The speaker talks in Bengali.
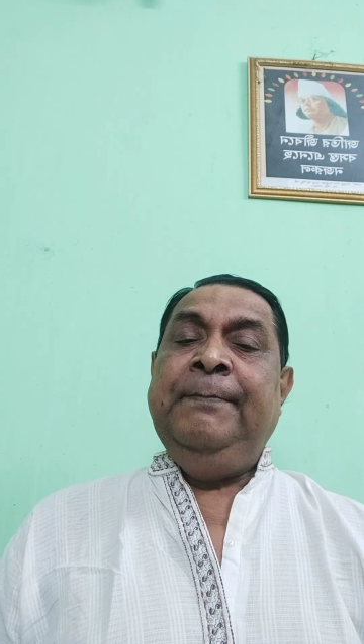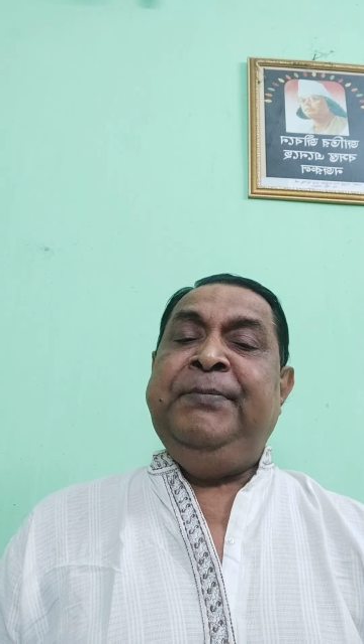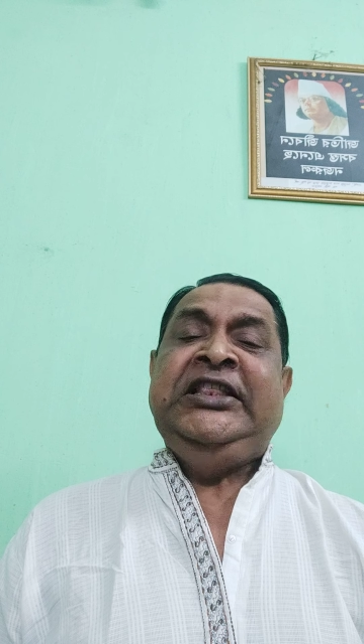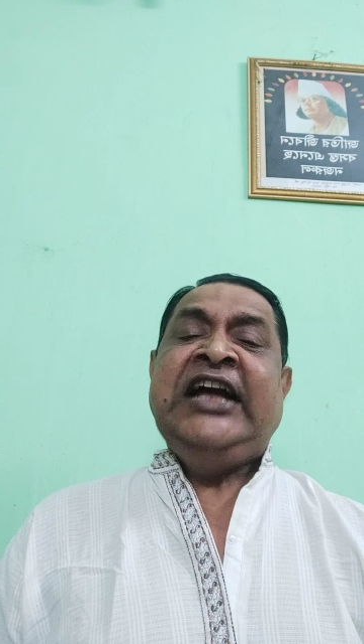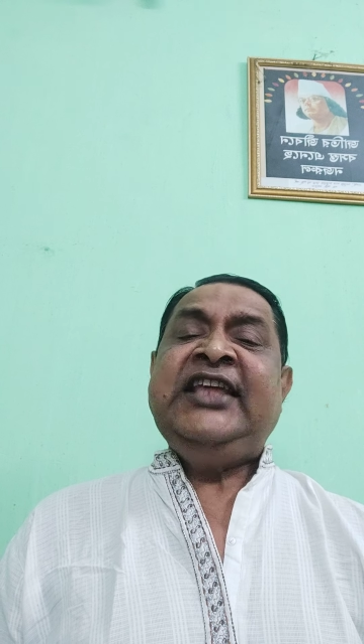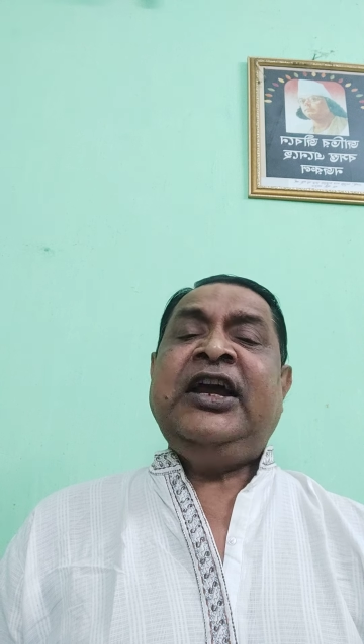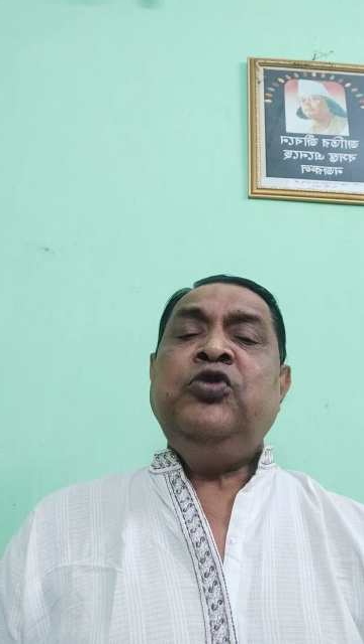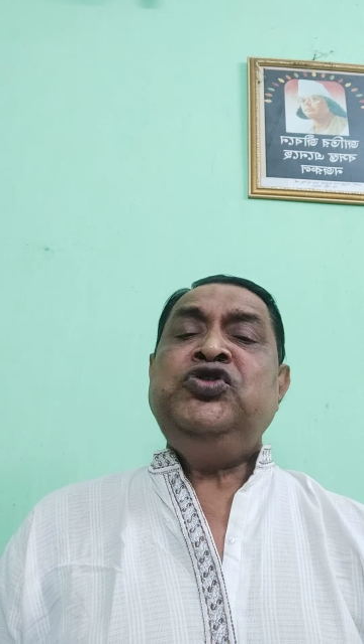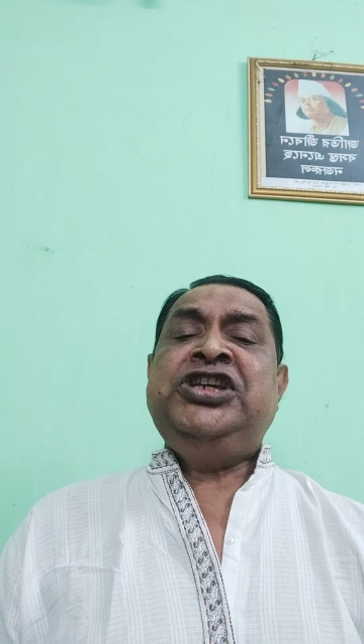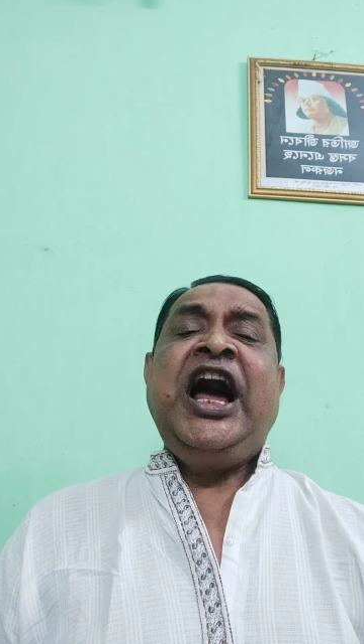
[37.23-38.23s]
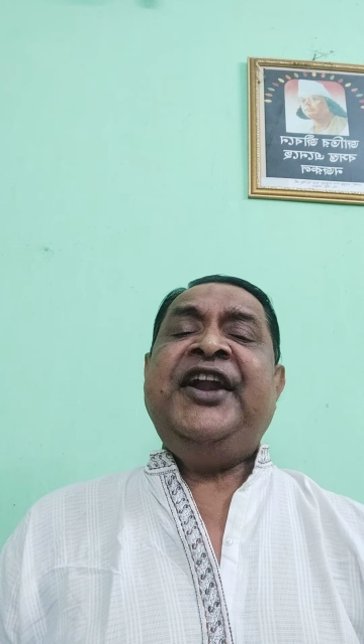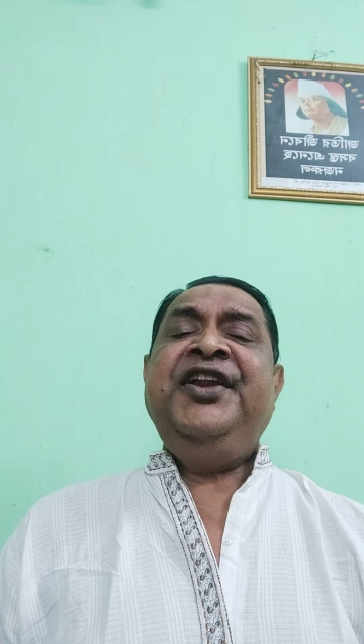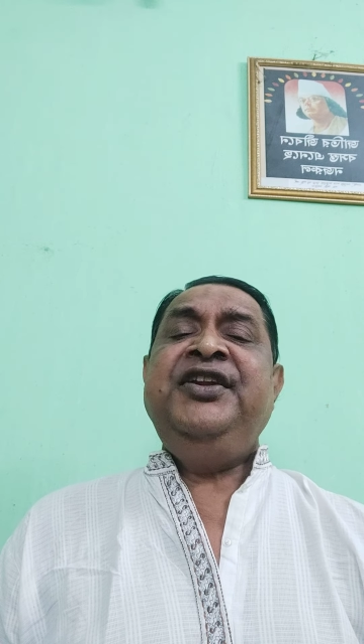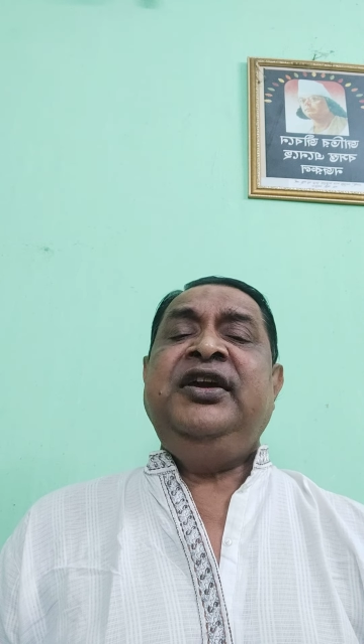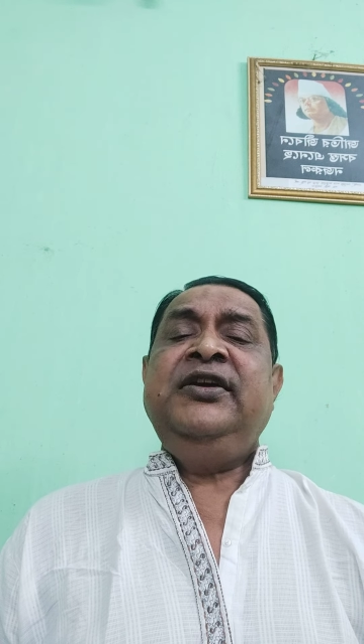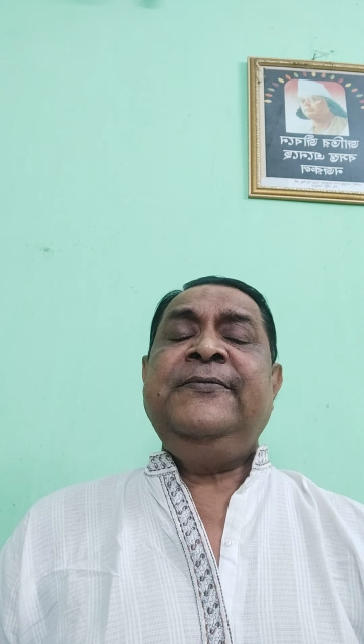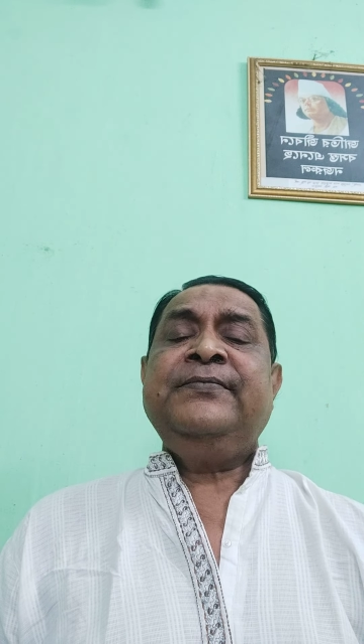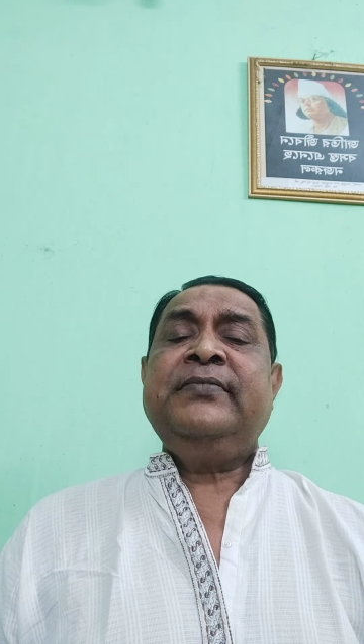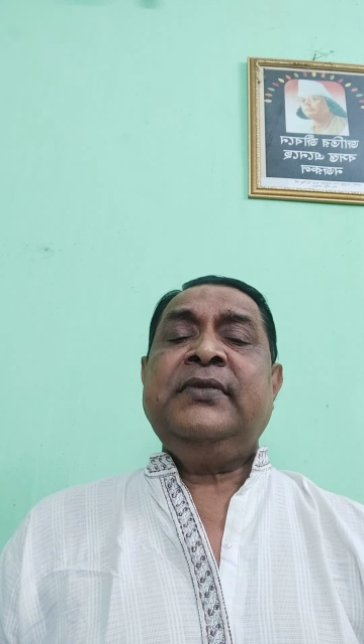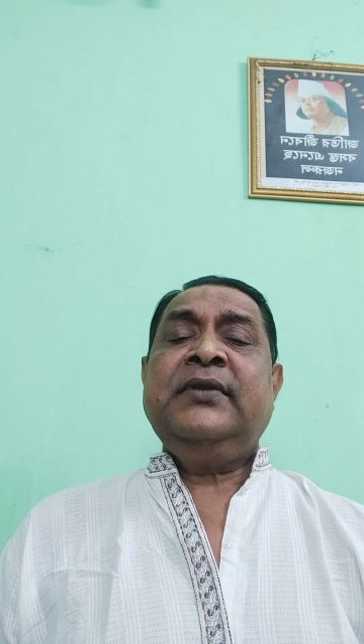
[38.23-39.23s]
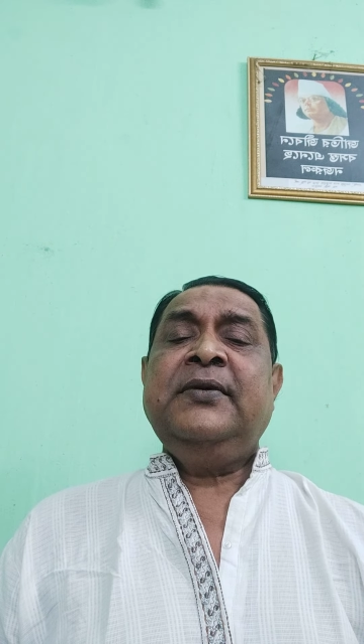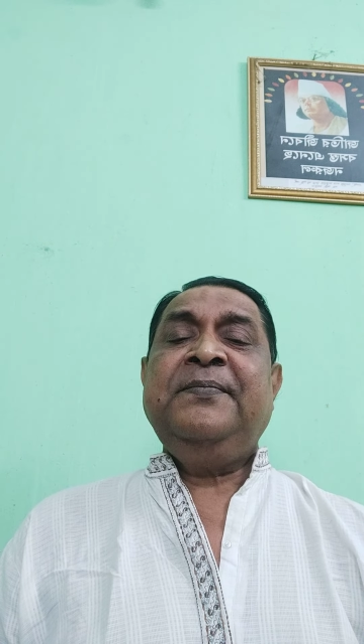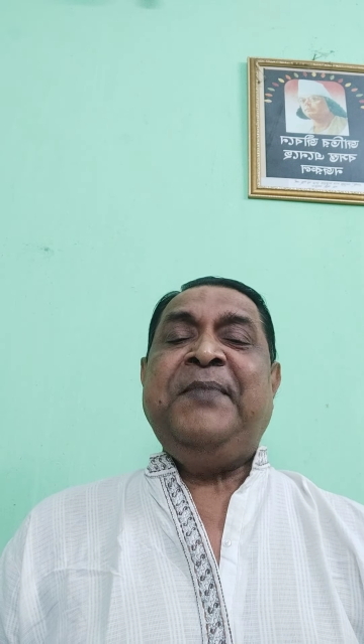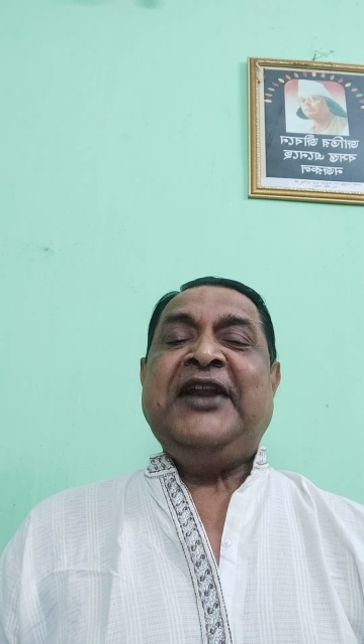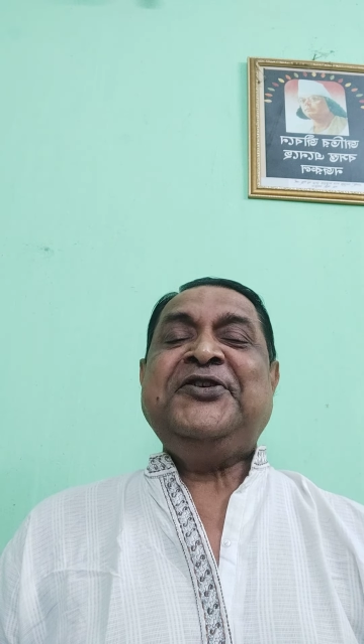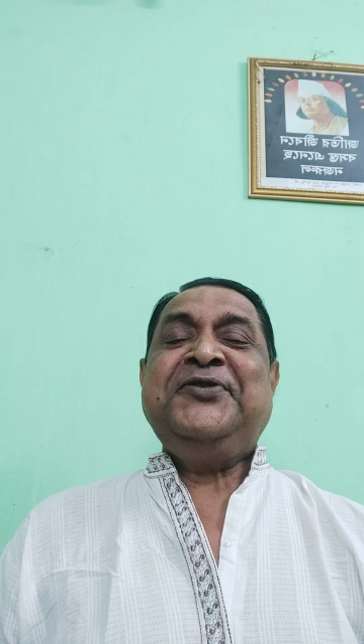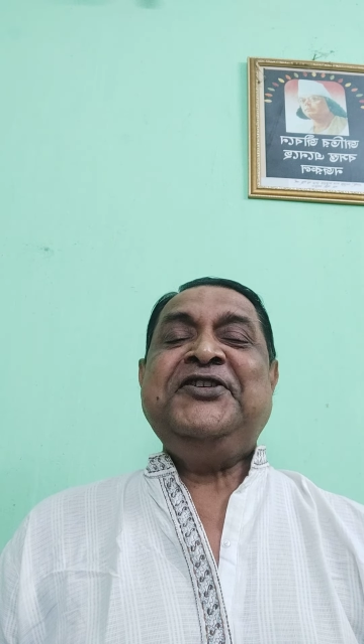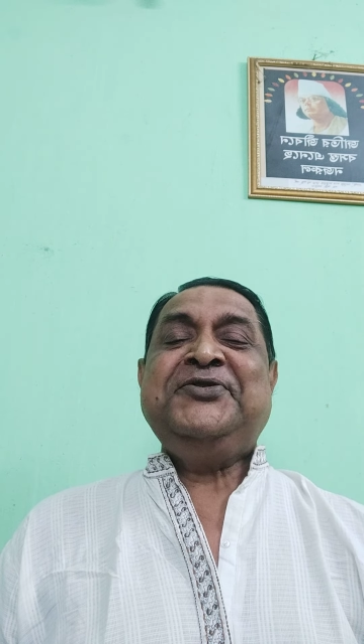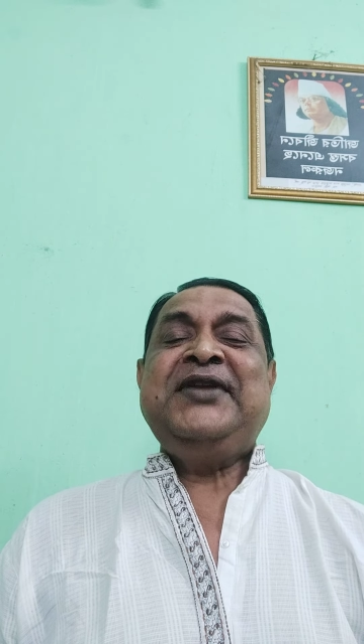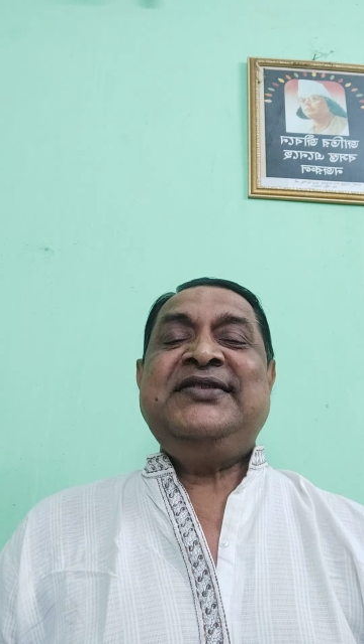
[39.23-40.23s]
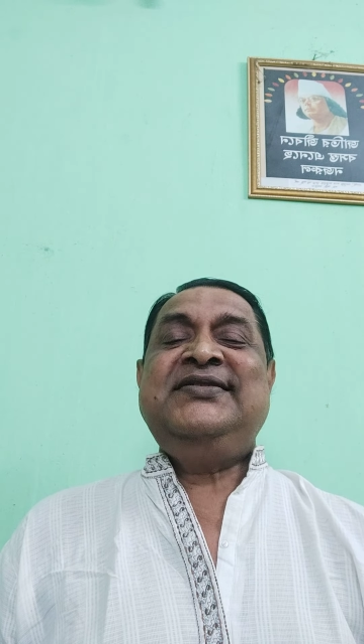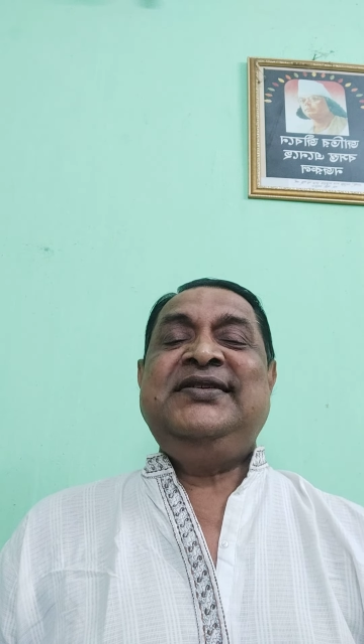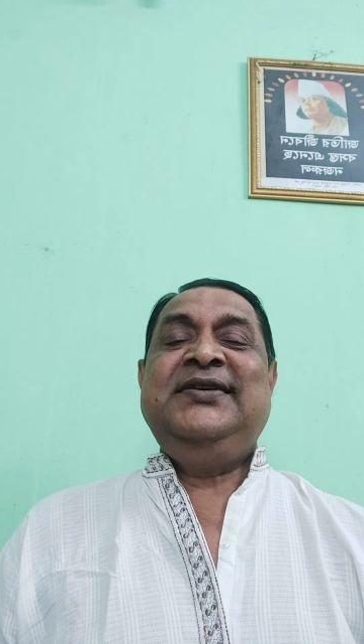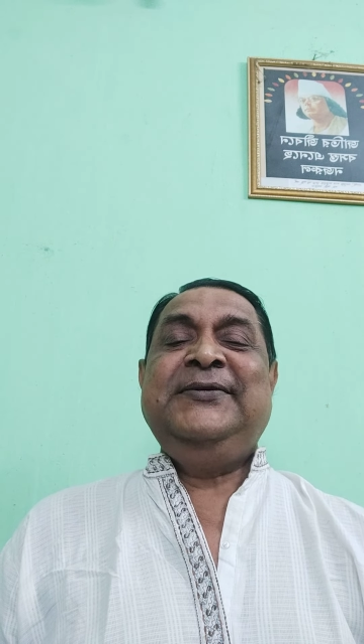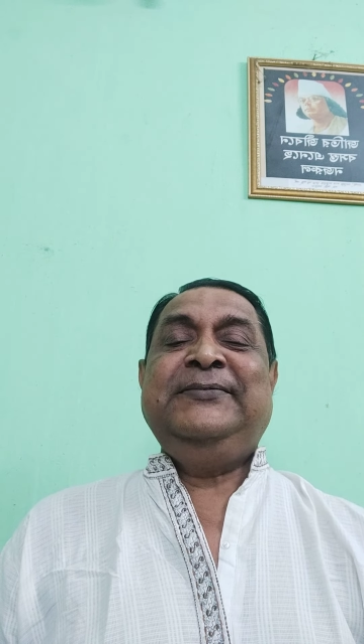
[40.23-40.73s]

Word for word: বিধাতাকে উচ্ছাড়েননি পাঠ করে শোনাচ্ছি